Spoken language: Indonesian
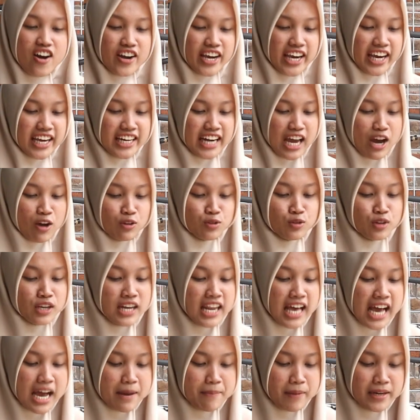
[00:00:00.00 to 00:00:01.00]
Oke, nah untuk
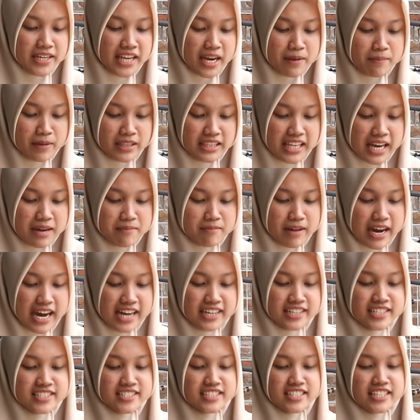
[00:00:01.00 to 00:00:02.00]
kelengkapan yang
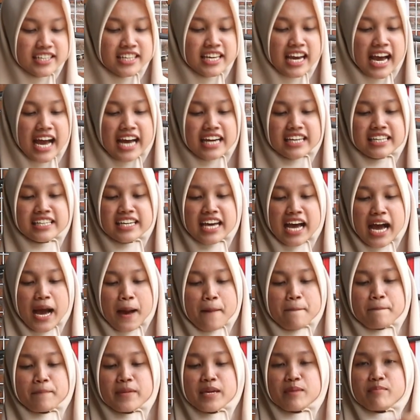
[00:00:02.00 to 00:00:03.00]
pertama di sini
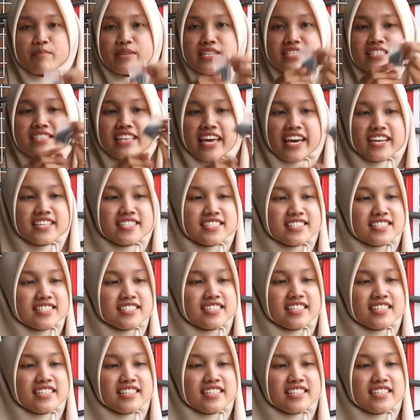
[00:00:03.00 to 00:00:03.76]
ada mimis tes.